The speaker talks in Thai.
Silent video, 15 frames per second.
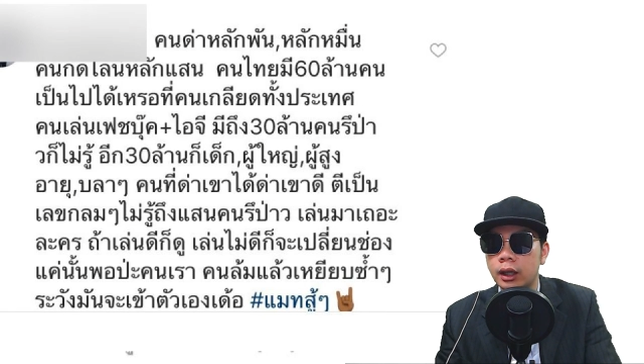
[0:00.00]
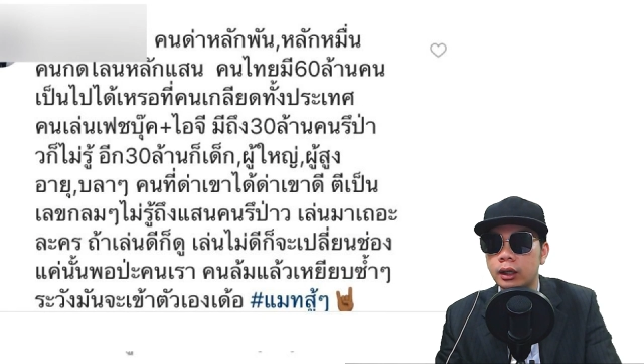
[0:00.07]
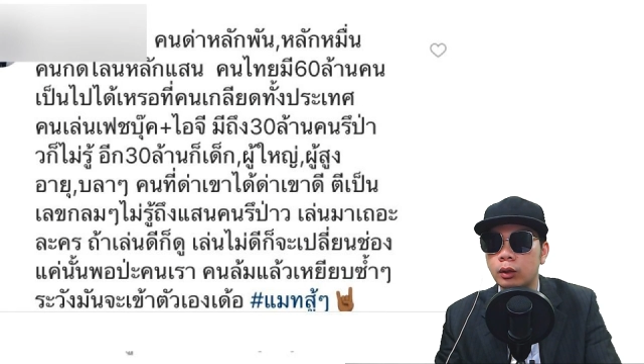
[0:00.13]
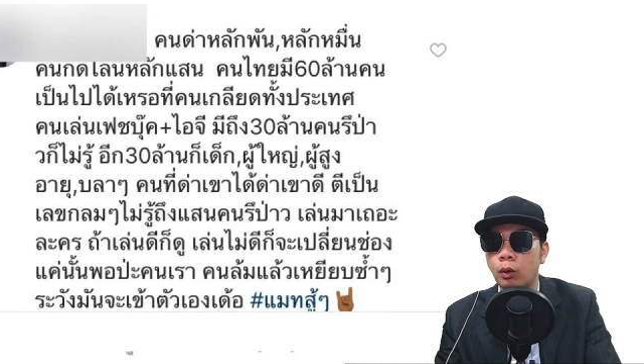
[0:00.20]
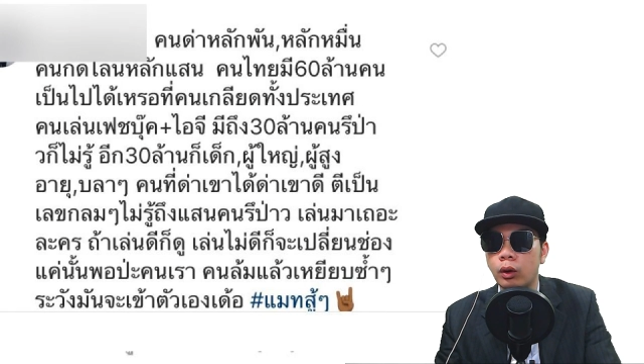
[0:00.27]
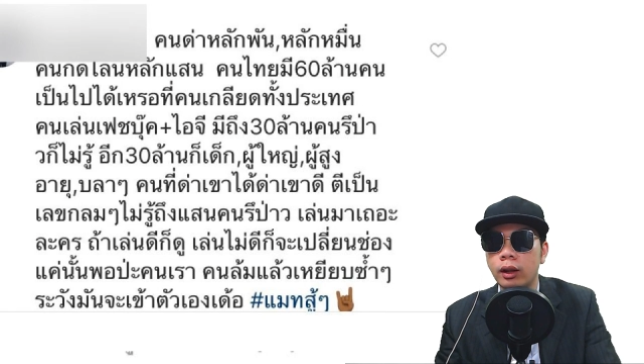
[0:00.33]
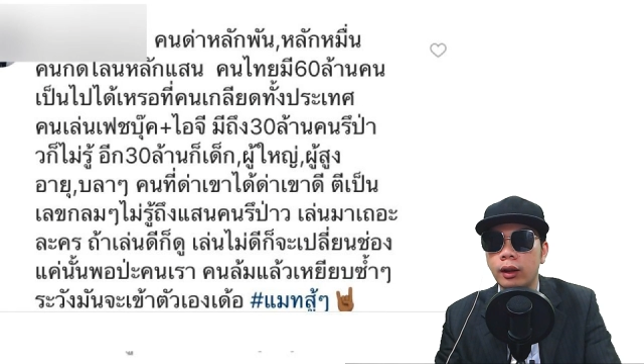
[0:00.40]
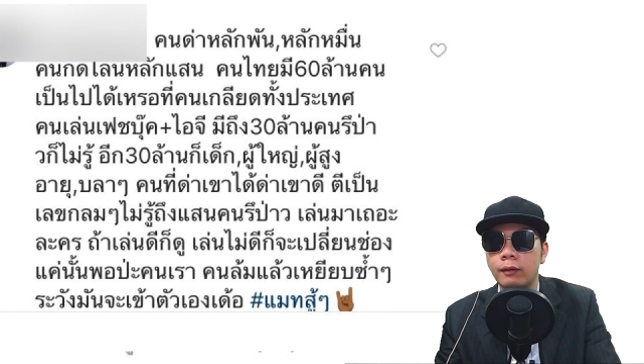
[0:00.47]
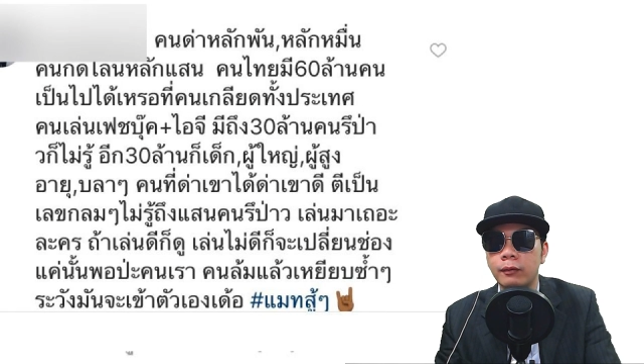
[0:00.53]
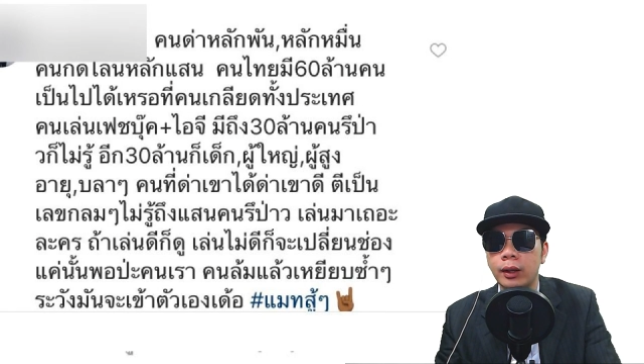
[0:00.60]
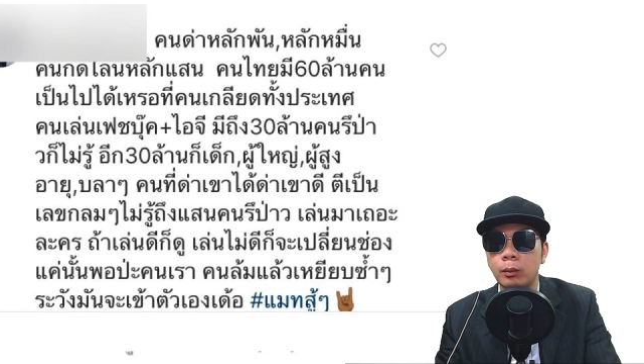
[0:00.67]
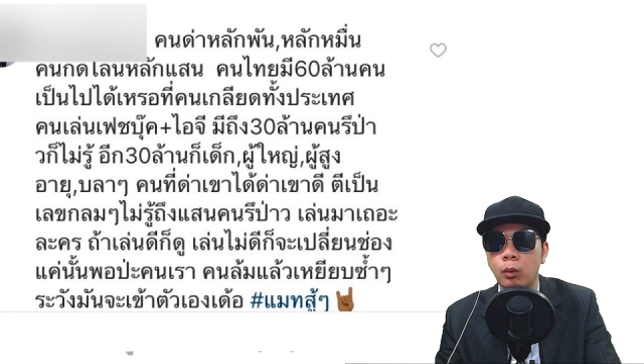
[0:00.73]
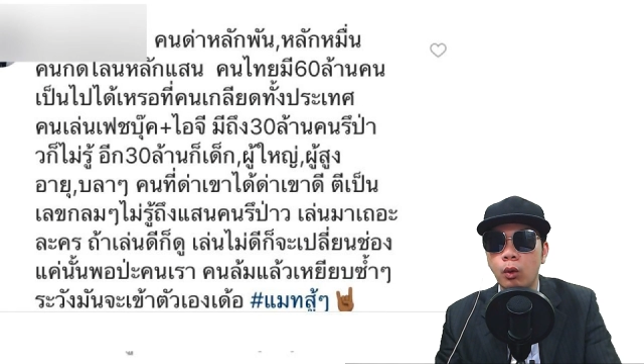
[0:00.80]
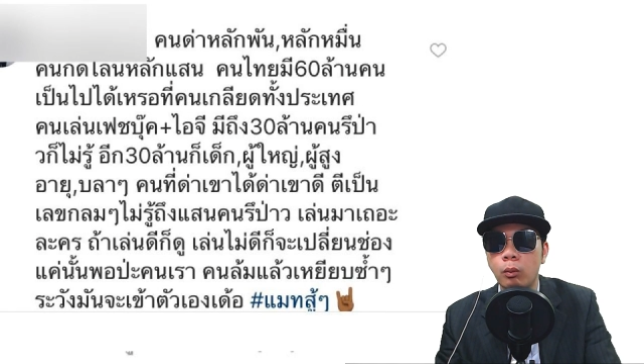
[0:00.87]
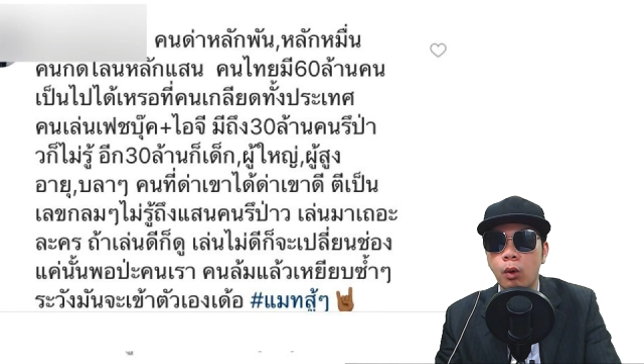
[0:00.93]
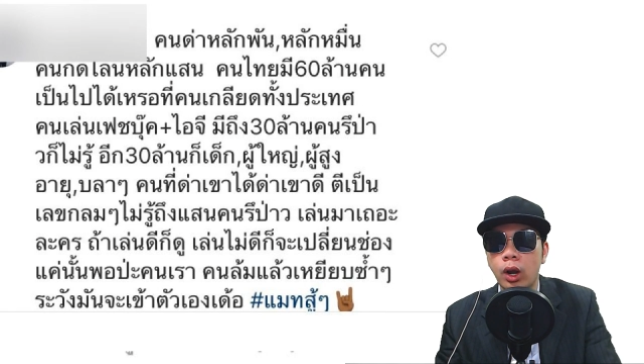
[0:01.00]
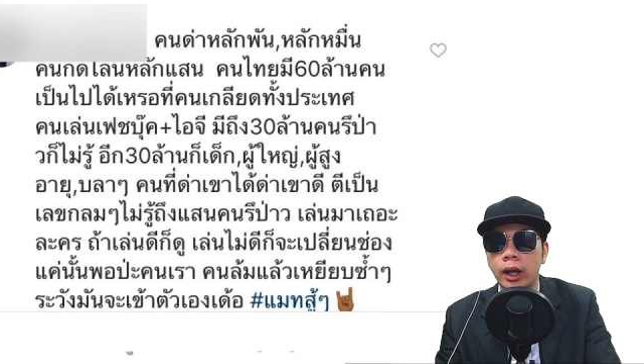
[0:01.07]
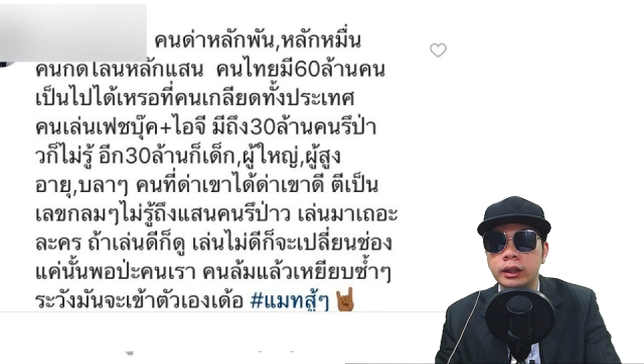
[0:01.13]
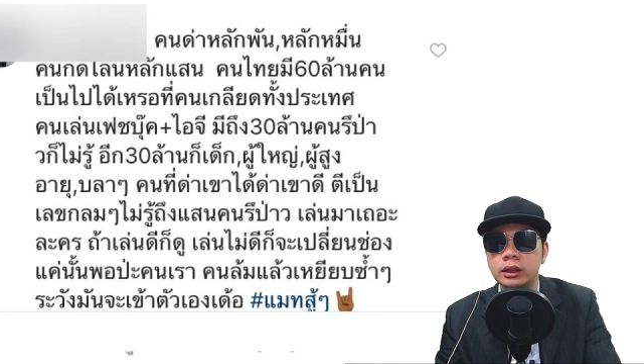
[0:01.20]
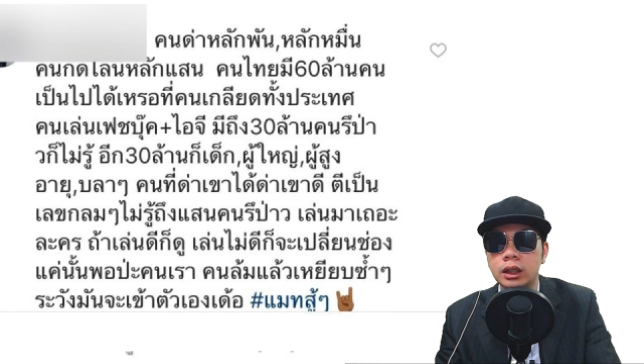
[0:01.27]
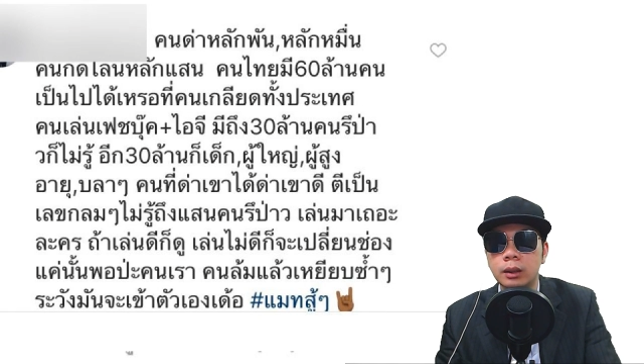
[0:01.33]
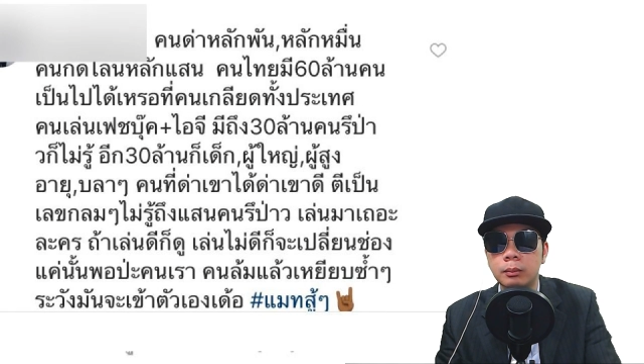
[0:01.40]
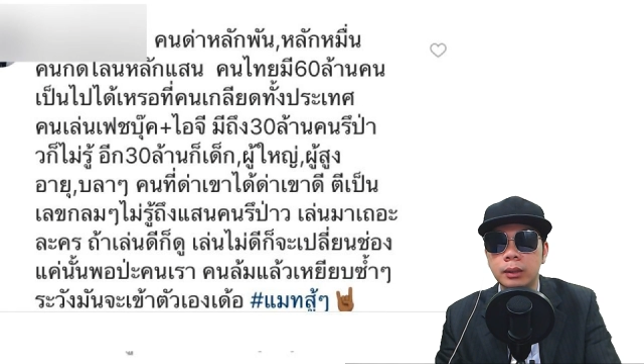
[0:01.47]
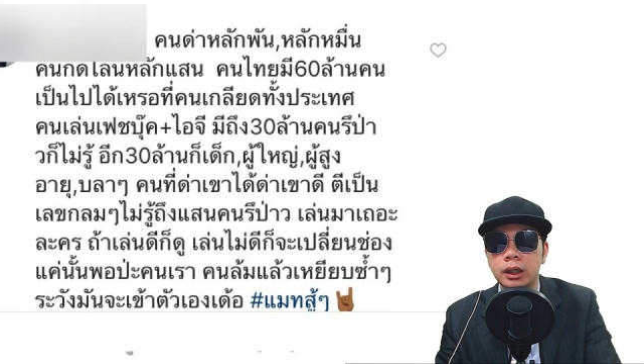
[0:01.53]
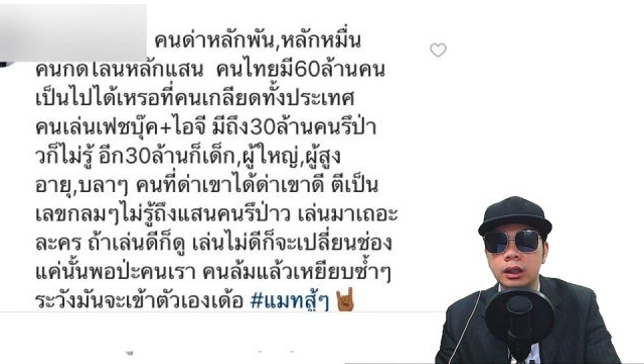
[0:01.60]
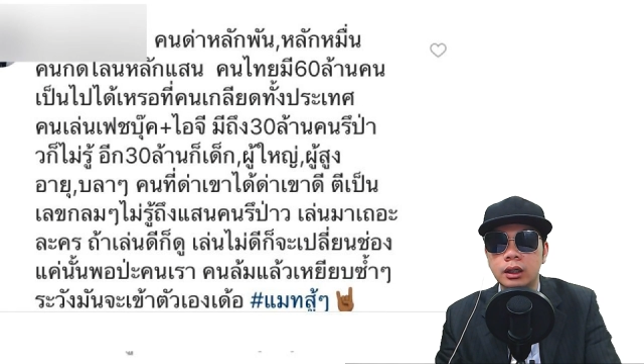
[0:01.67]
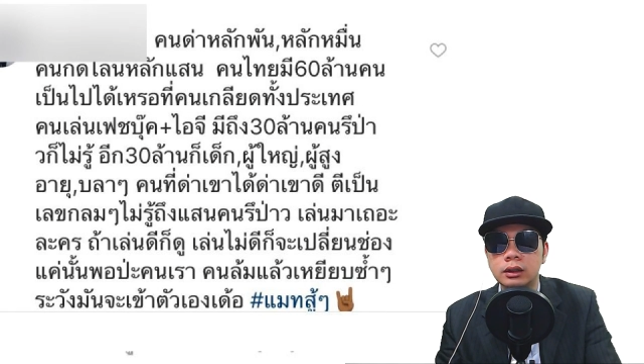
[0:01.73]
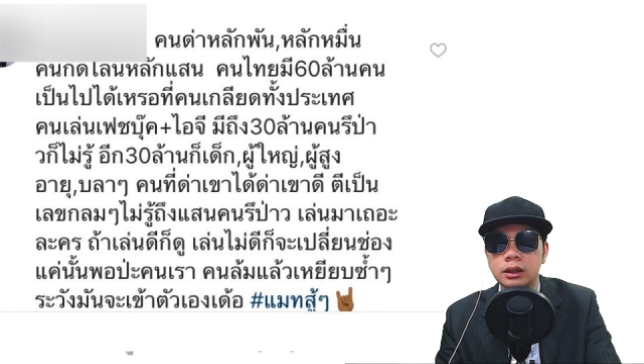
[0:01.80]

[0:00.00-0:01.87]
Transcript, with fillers: คนเล่น Facebook บวก IG มีถึง